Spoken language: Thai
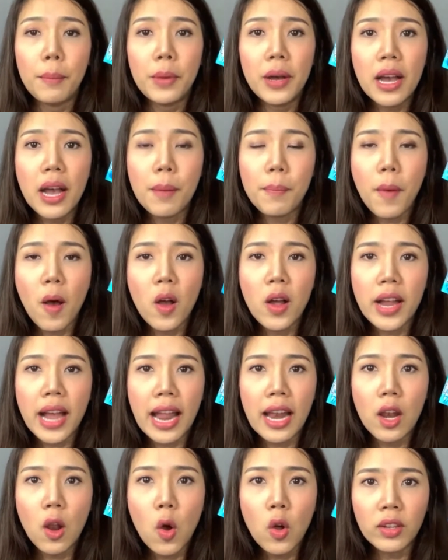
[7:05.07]
เพื่อป้อง
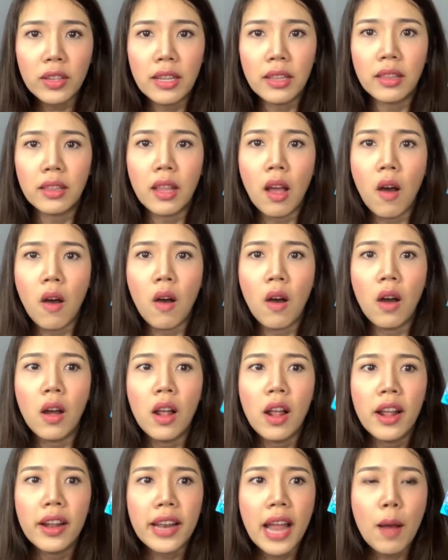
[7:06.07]
กันโรคติดต่อ
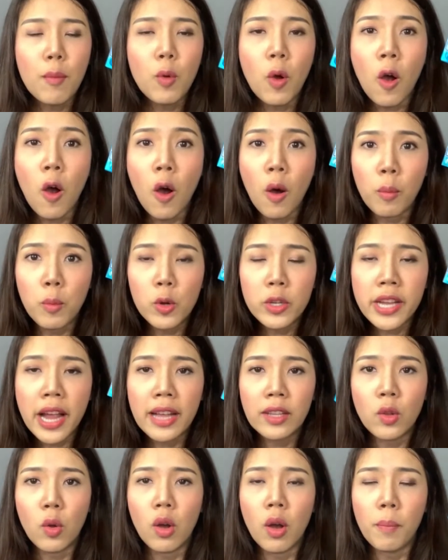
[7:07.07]
ถ้าของผู้
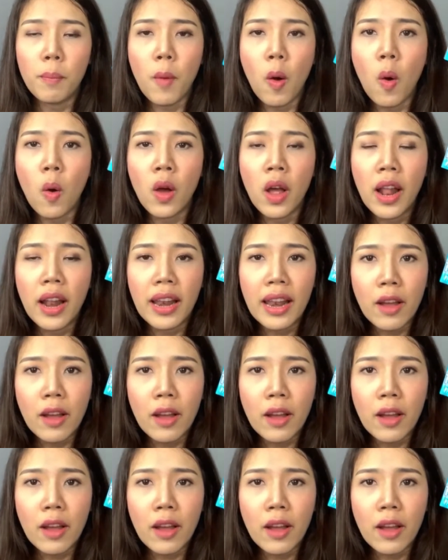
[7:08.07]
ชายสกปรก